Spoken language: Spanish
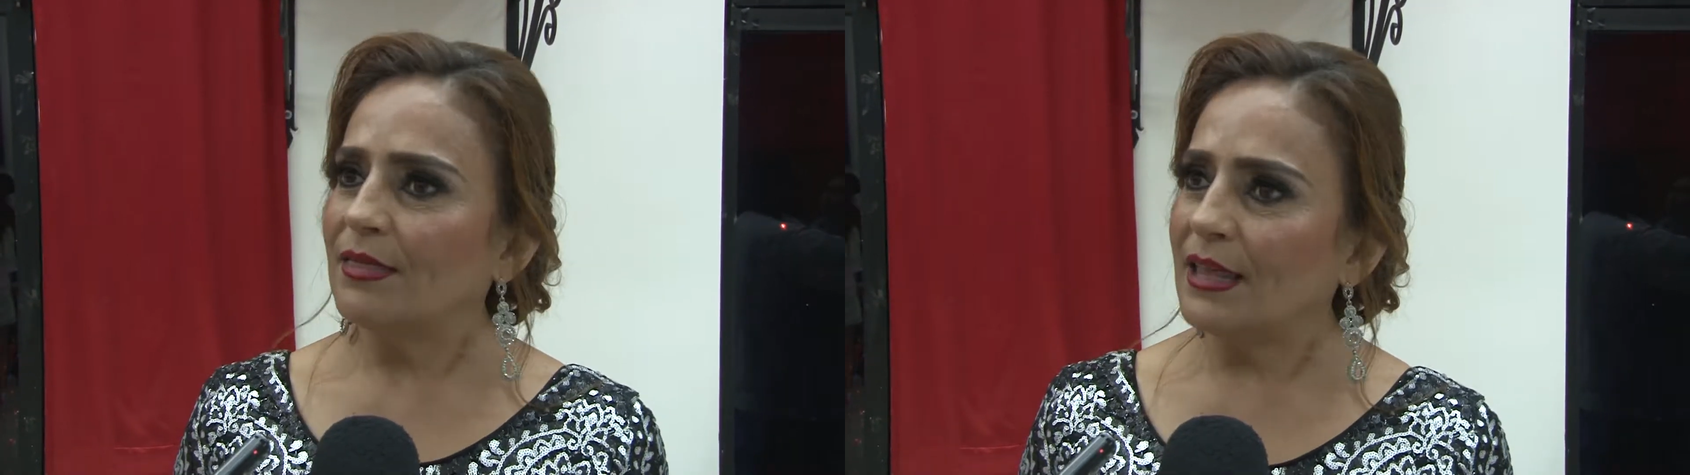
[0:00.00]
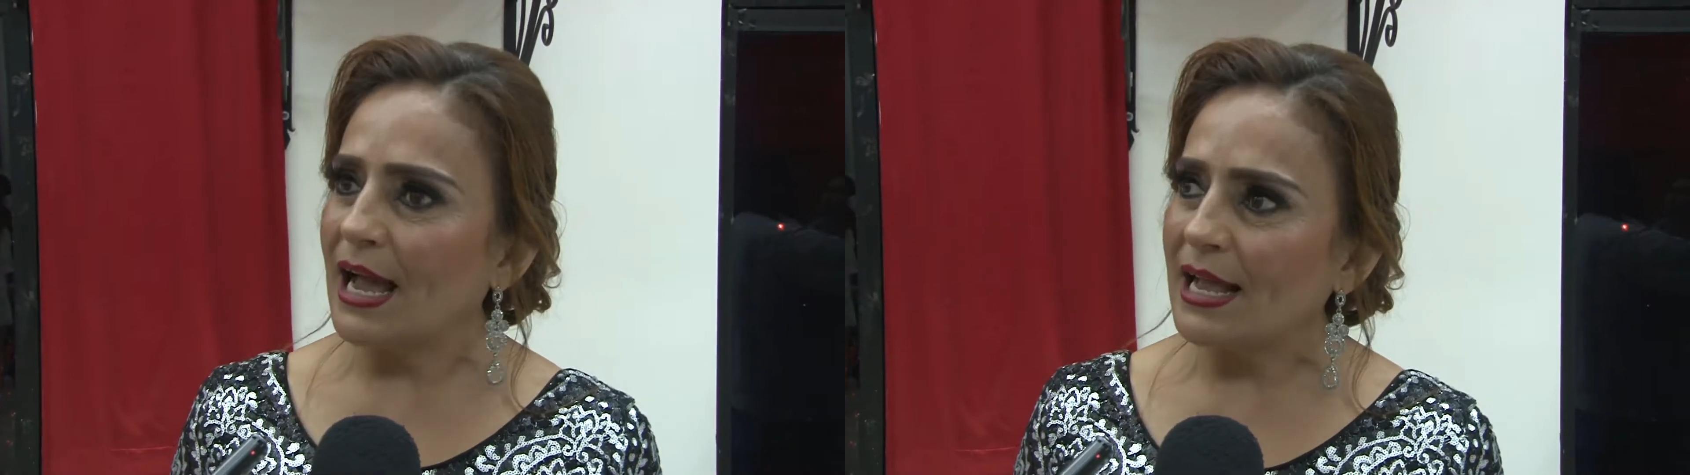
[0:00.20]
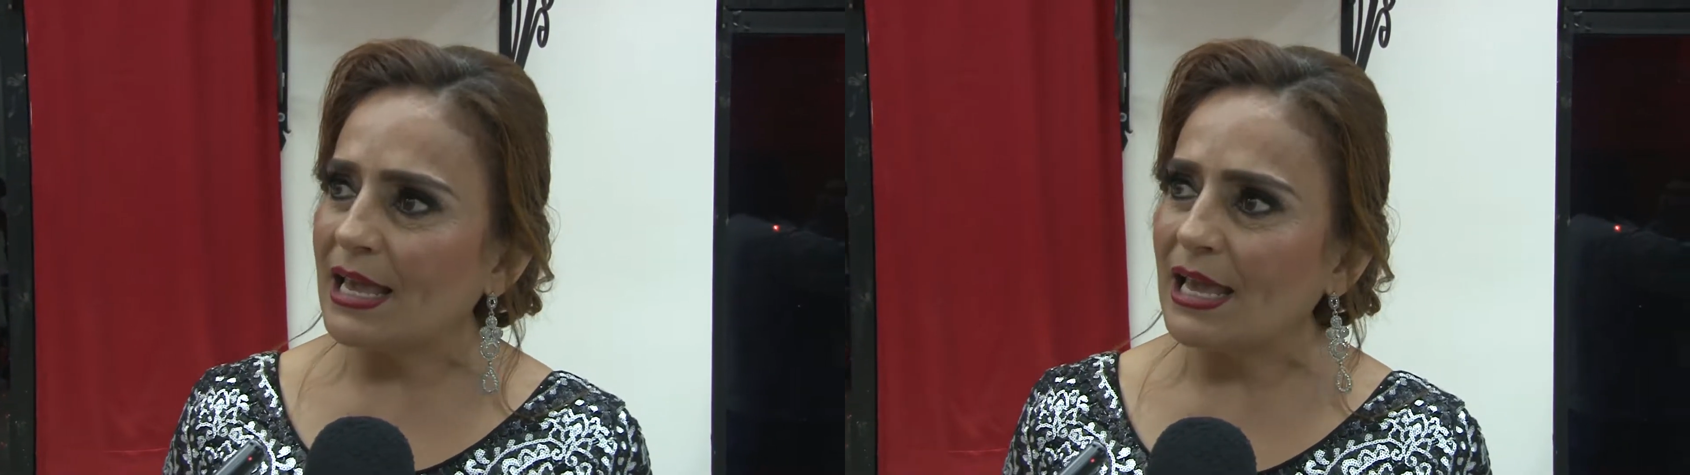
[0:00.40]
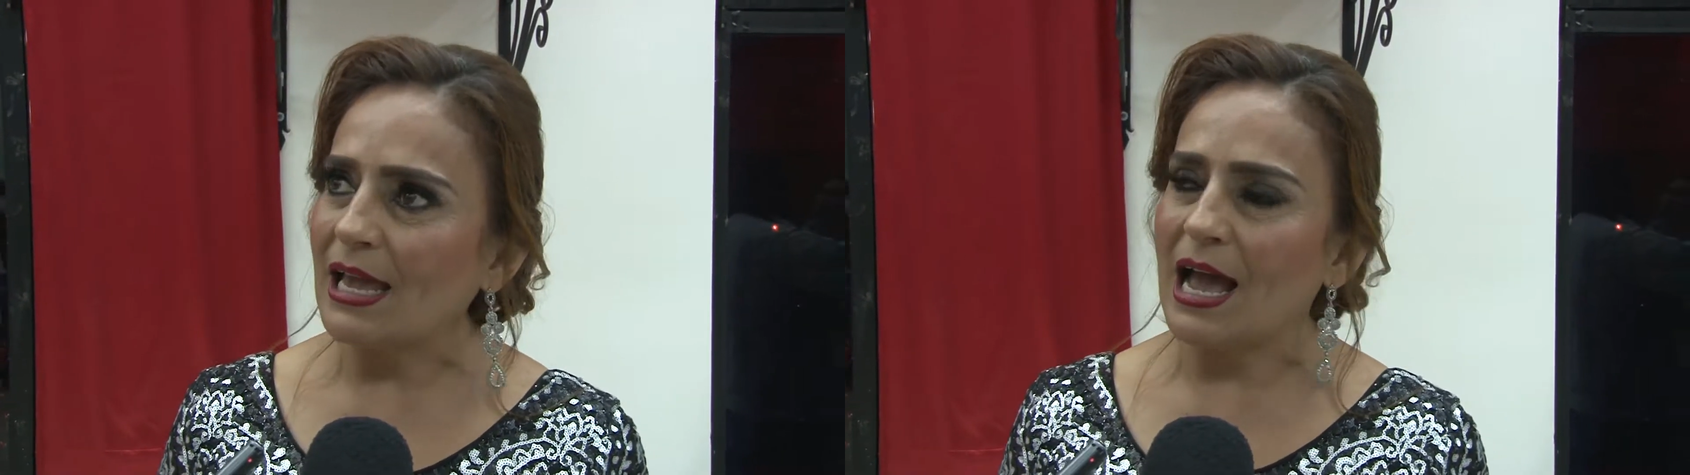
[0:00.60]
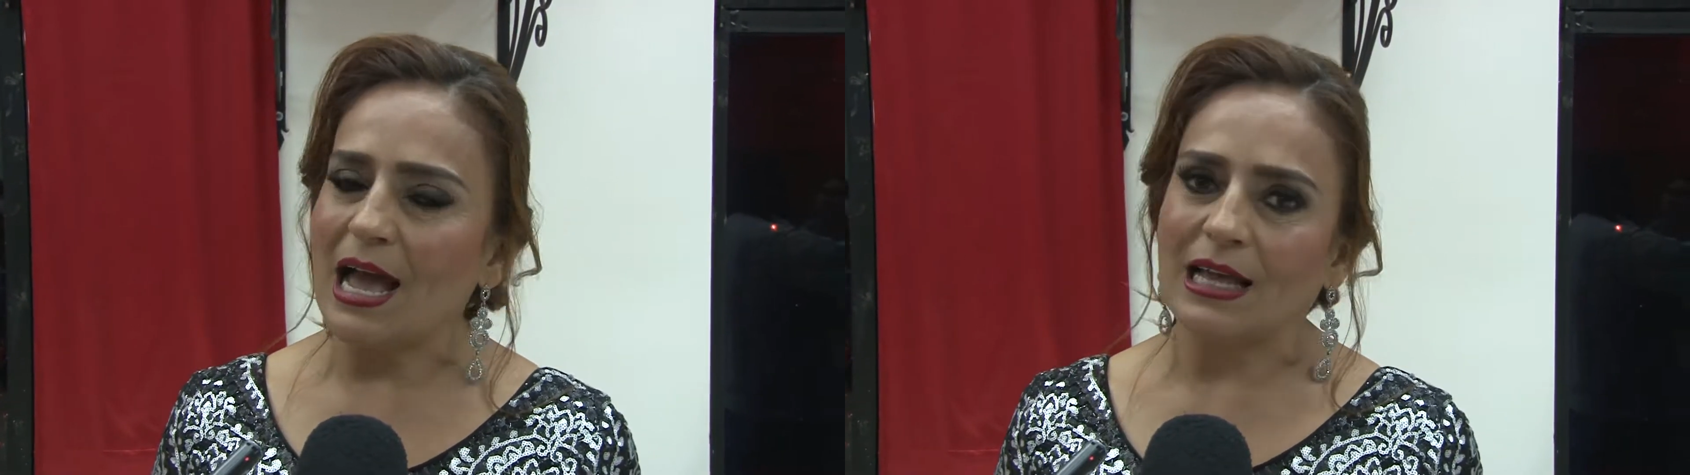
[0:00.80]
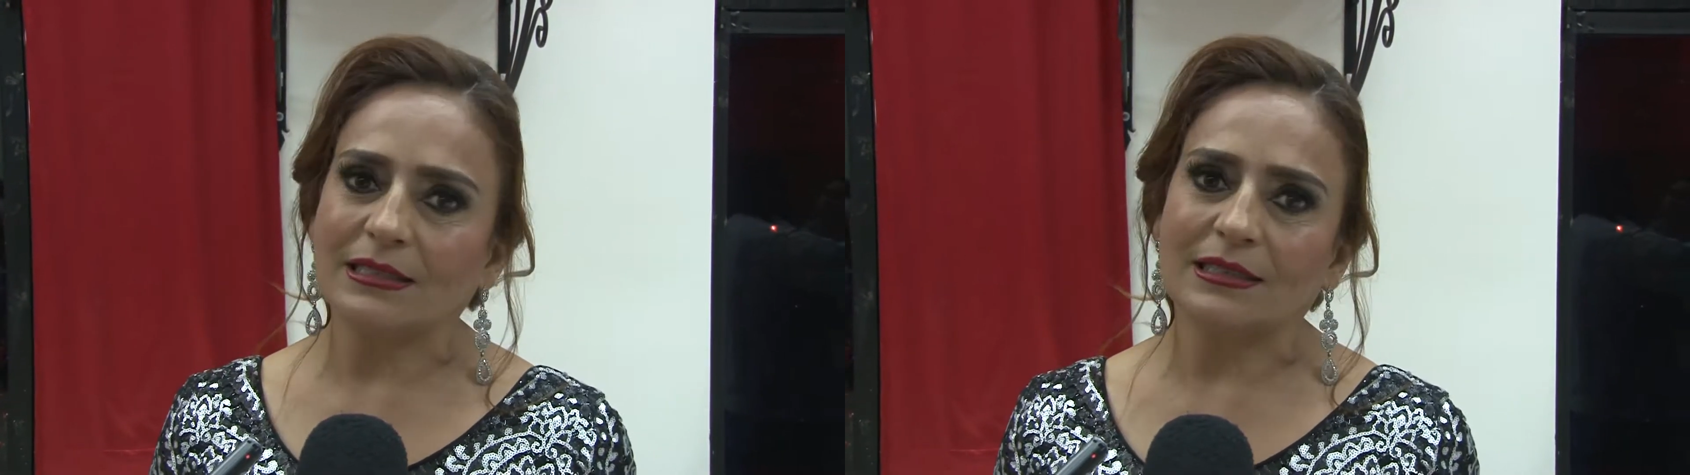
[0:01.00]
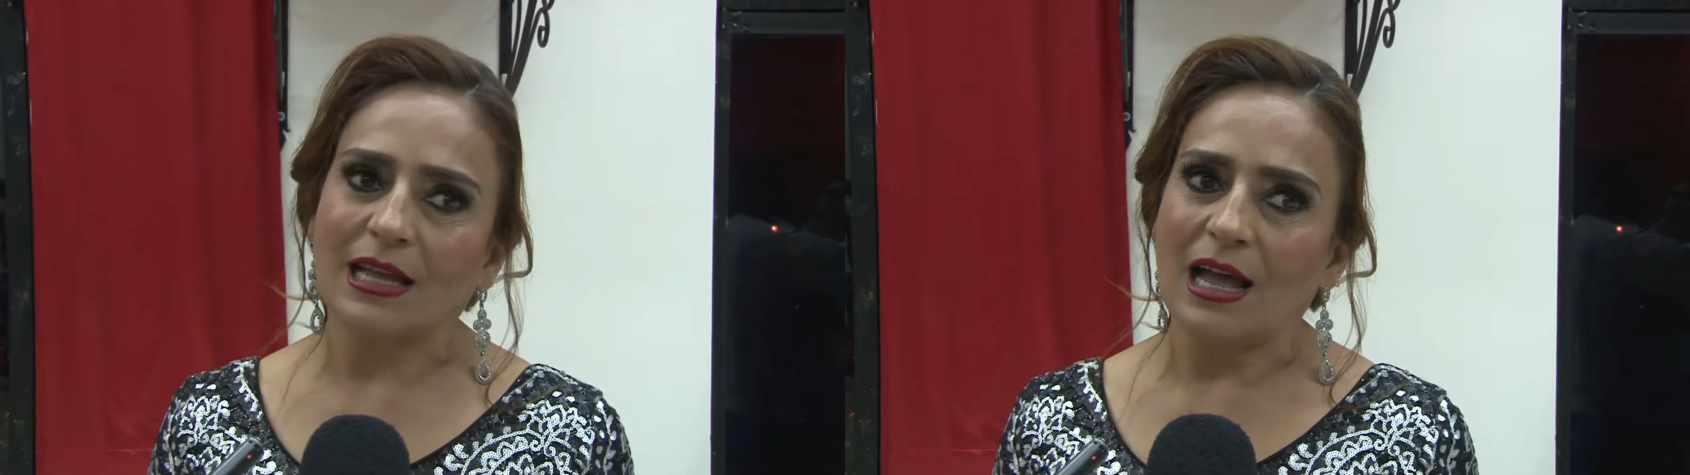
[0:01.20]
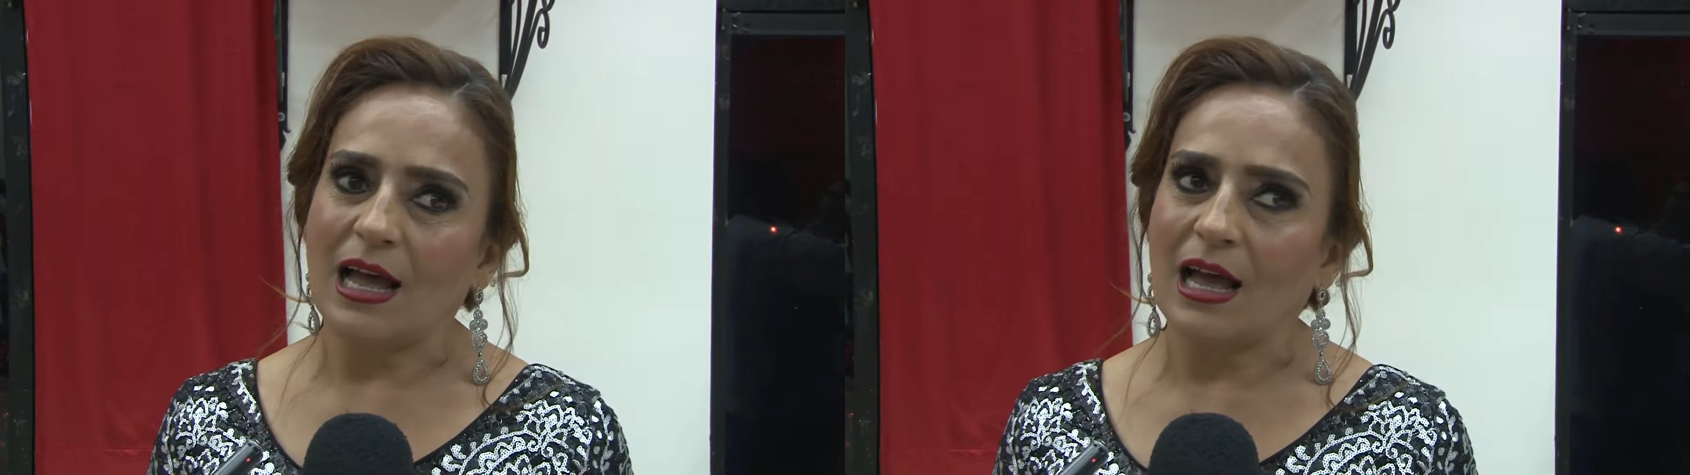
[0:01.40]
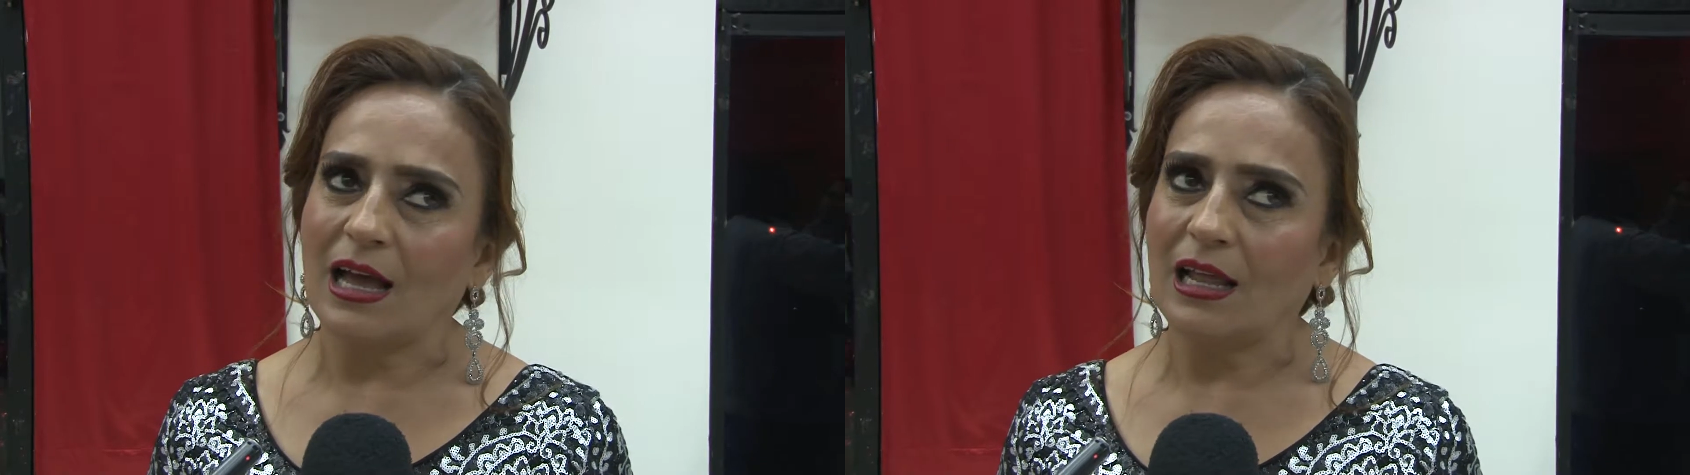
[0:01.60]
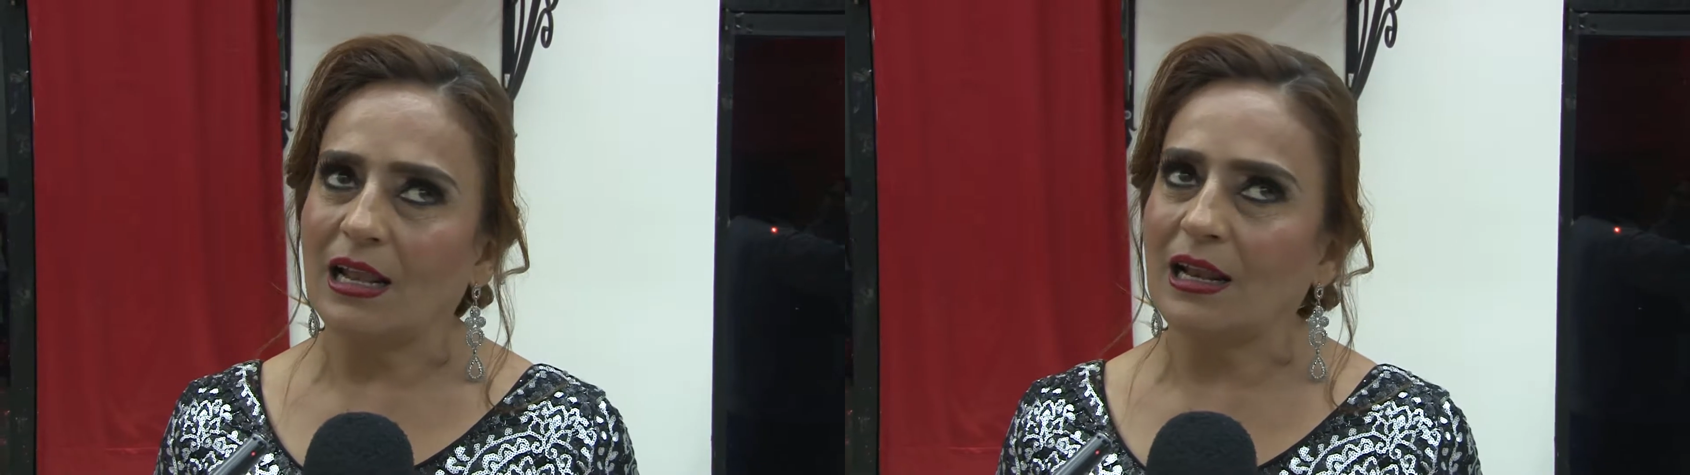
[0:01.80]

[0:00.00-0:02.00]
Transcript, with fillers: de aquí hasta